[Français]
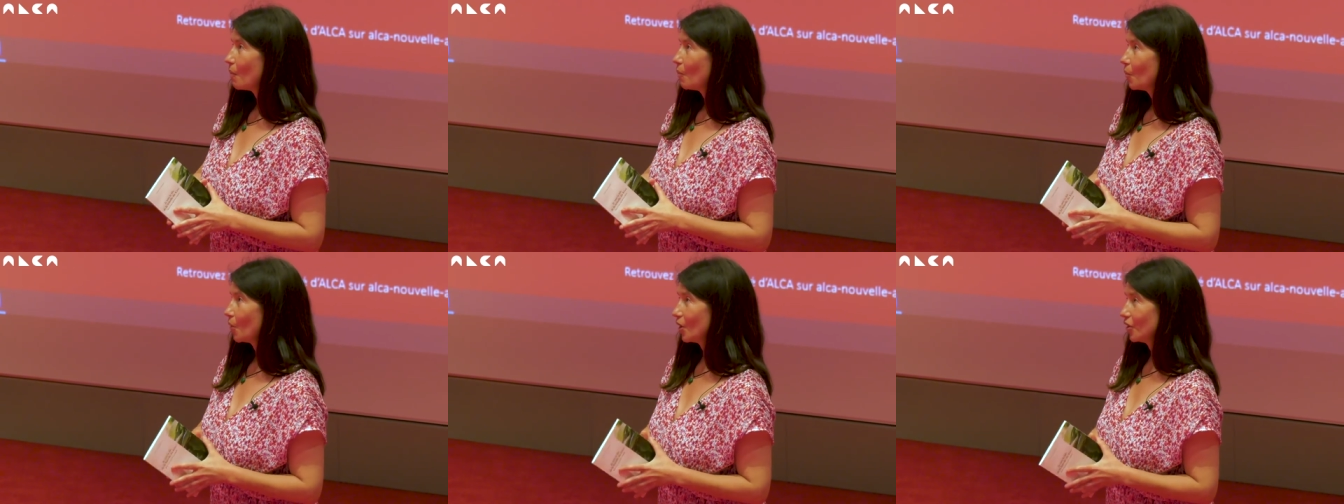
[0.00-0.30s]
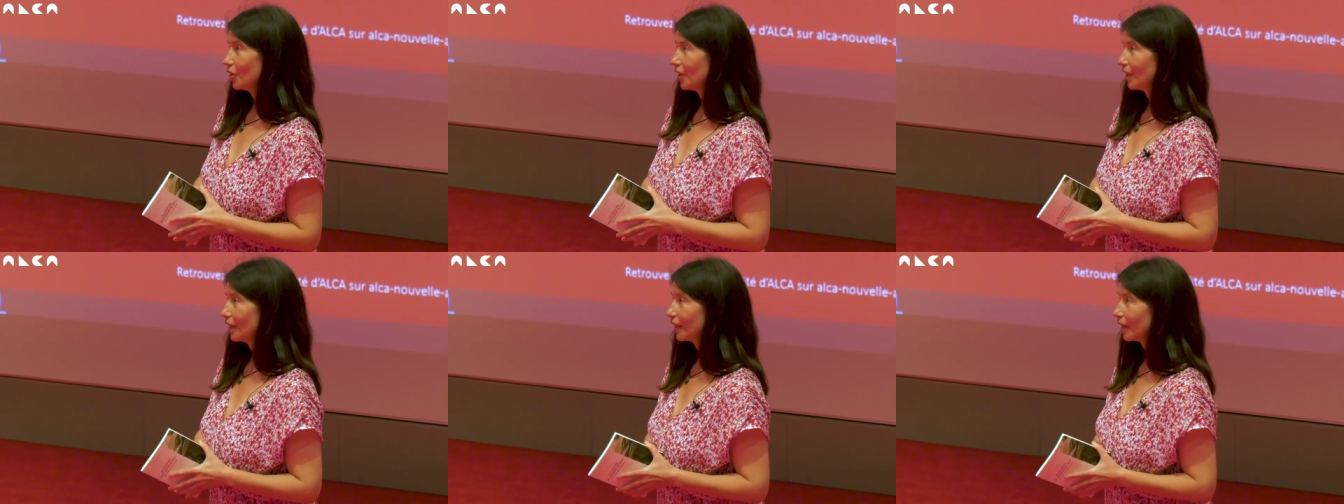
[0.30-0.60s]
Moi,
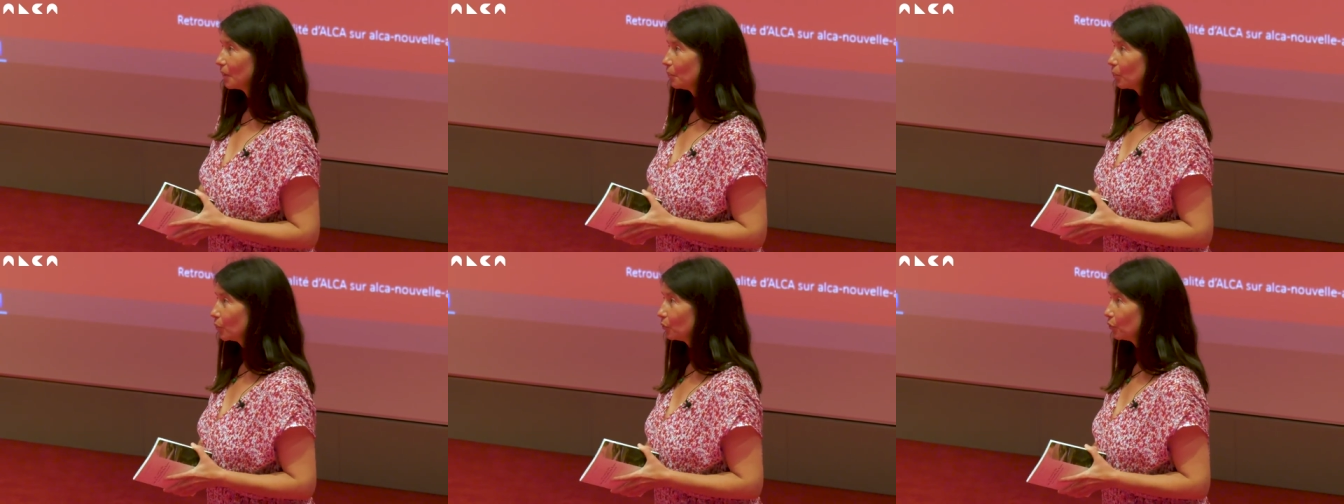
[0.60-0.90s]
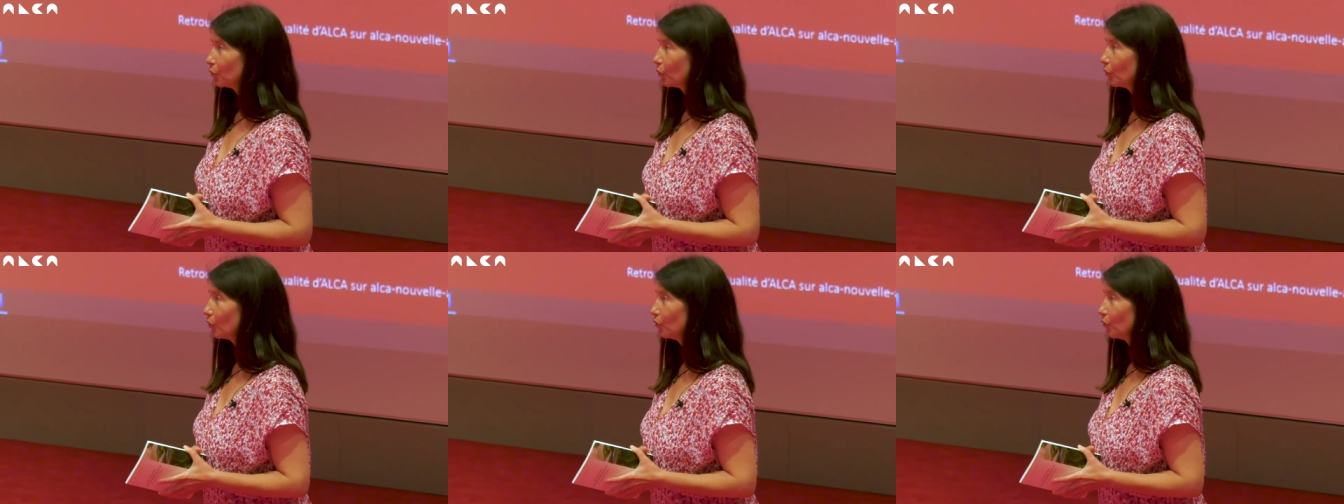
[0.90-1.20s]
j'écris
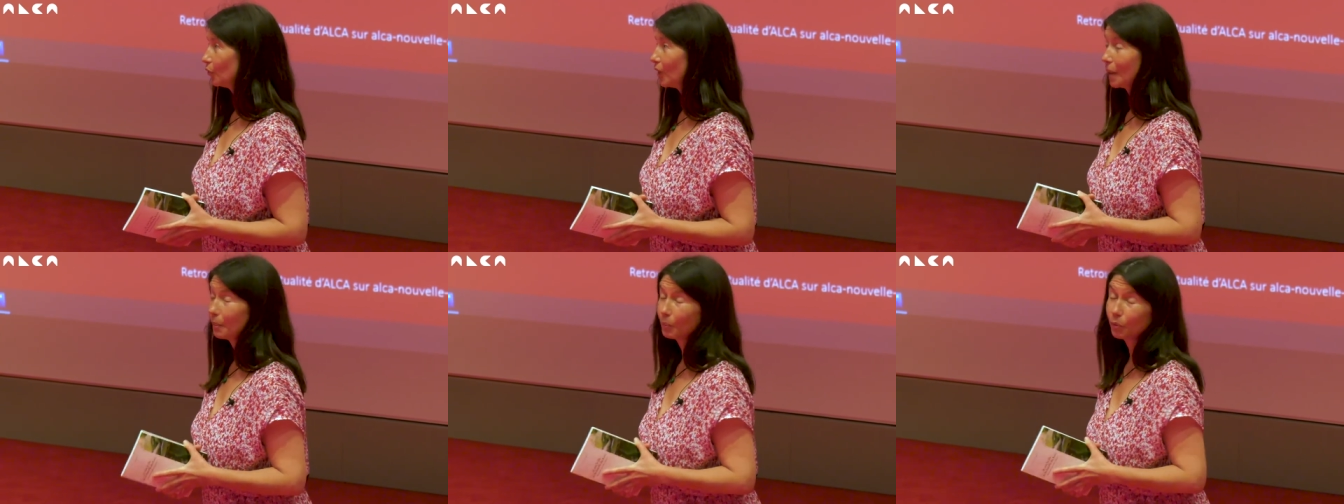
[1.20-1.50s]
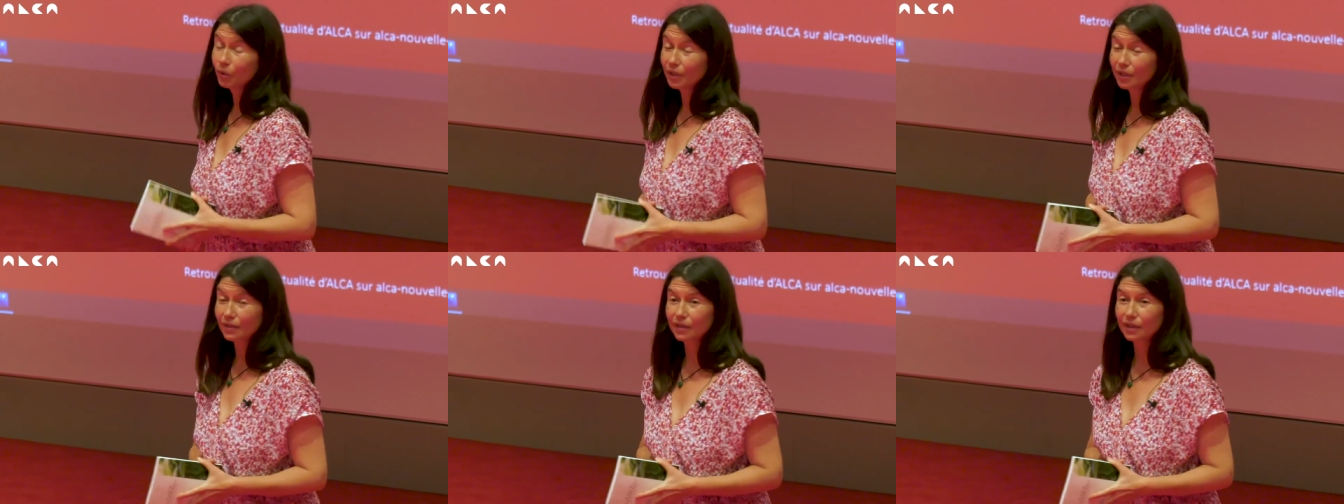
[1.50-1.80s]
plutôt de la
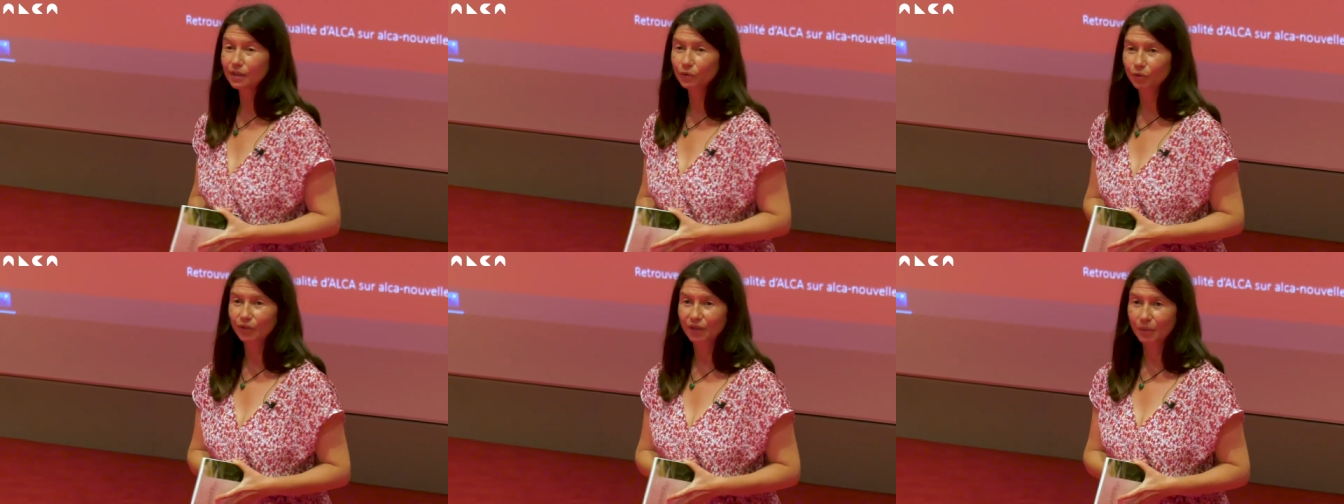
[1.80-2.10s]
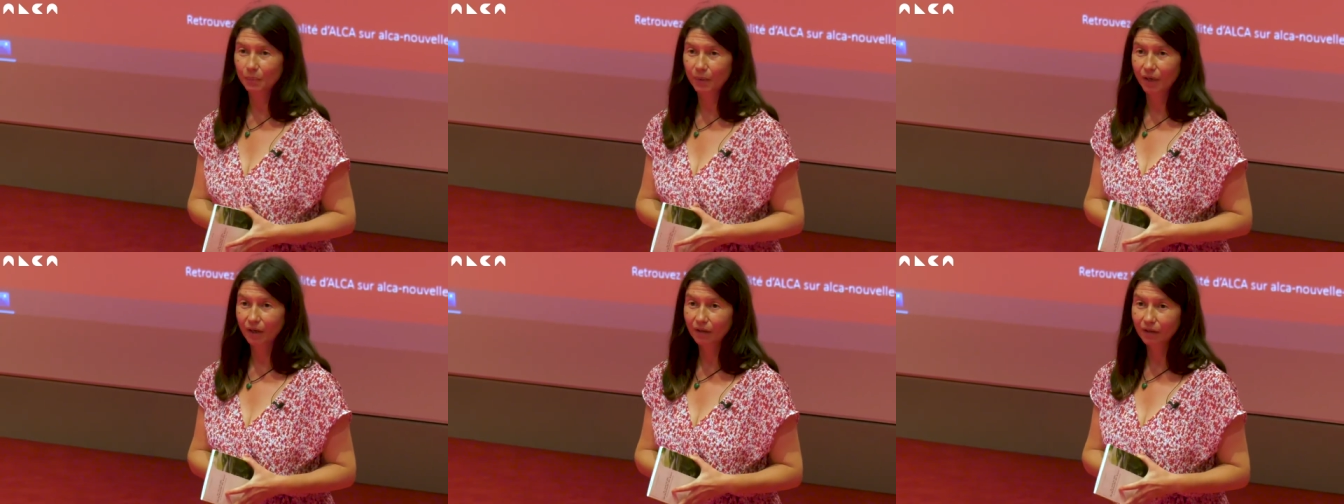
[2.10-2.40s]
poésie au
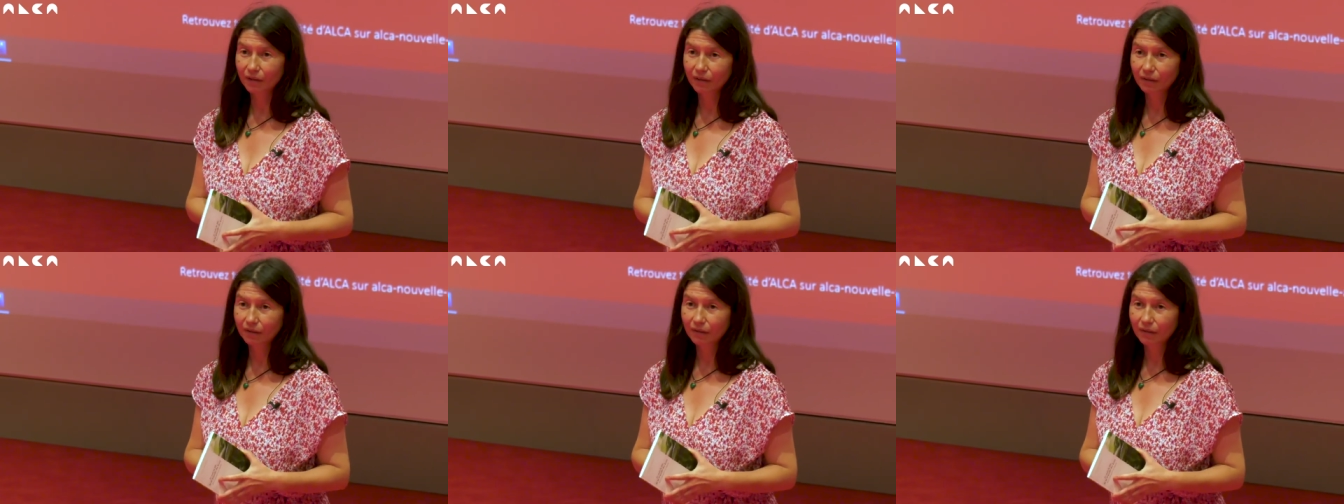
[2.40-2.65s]
départ.